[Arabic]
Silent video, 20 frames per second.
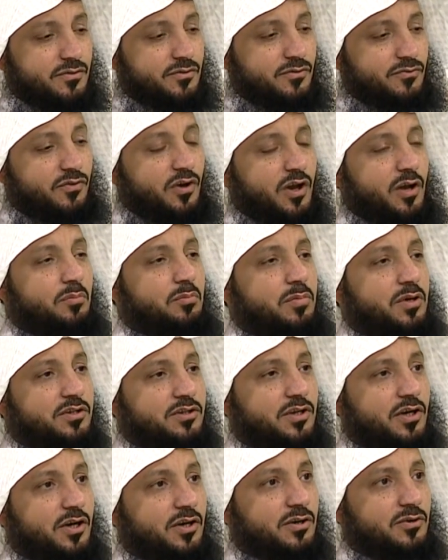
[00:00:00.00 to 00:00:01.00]

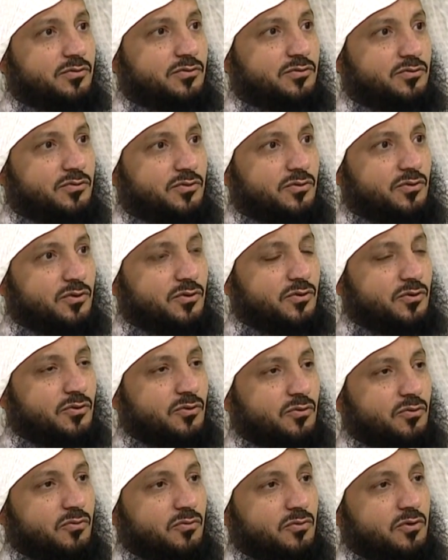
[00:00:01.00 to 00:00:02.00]
فعبتها
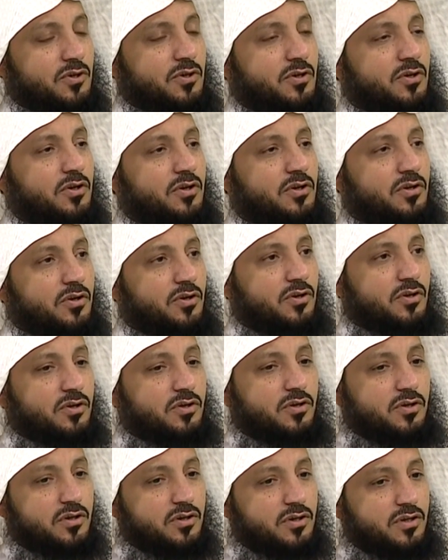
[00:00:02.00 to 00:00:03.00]
وان ان
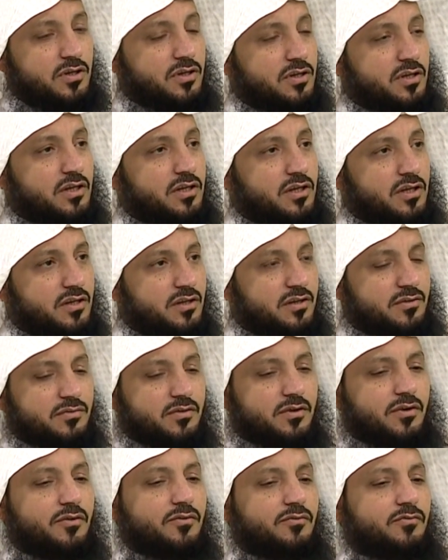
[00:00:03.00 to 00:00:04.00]
ان
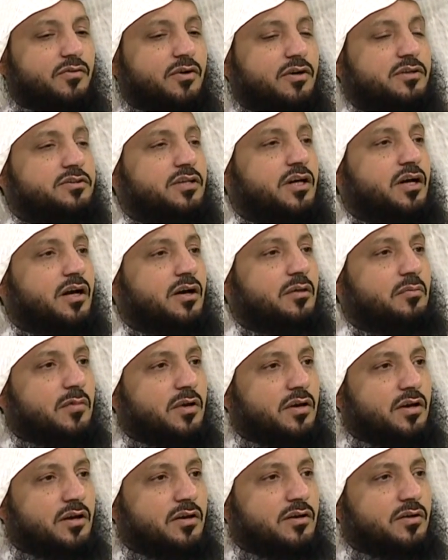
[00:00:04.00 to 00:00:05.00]
فجاء
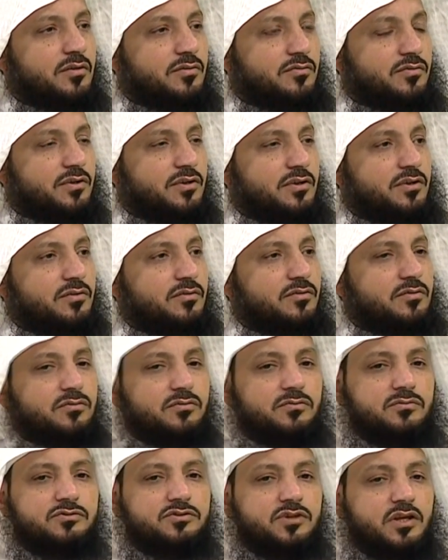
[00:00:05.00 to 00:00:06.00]
مره
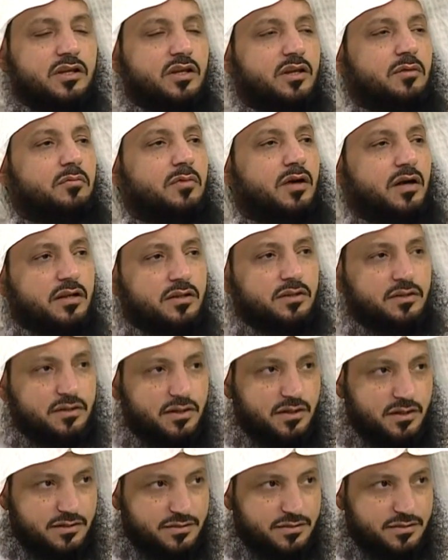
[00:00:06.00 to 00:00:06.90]
وسلم ما ردت عليه